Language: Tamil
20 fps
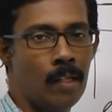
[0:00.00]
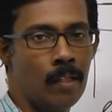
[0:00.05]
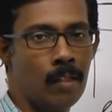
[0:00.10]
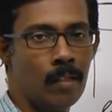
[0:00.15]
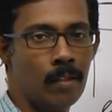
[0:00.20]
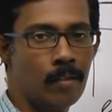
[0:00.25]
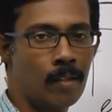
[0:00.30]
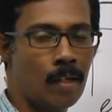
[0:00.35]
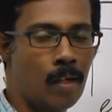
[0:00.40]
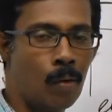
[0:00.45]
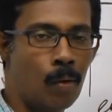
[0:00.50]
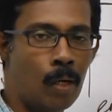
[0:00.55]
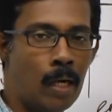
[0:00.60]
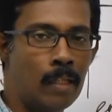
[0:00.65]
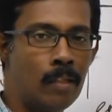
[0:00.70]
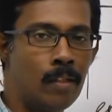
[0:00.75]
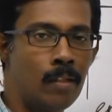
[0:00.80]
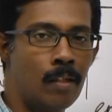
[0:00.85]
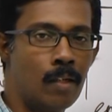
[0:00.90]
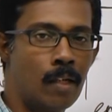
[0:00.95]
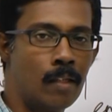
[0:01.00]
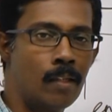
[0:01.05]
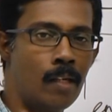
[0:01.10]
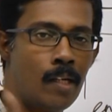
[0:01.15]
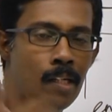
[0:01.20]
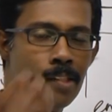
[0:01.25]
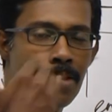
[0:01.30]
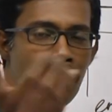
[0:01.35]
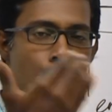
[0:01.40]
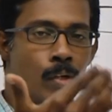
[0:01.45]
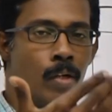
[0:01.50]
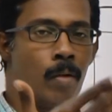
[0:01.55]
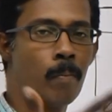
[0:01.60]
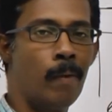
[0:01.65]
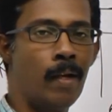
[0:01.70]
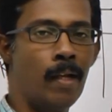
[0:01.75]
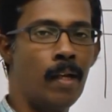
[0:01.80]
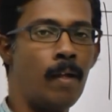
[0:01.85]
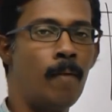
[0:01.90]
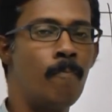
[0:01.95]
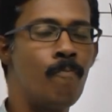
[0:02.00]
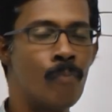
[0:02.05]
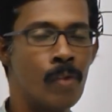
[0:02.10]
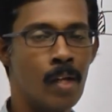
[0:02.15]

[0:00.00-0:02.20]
அந்த அது அந்த டெசிபிளுக்கு மேலே